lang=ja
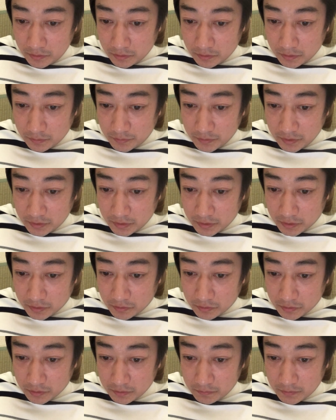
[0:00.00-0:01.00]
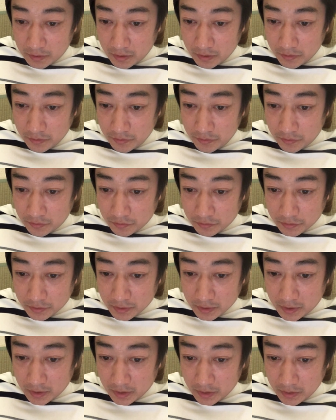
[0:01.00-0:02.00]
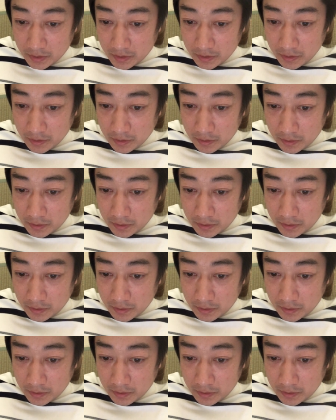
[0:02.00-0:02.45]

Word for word: 毒物質の含まれる量の違い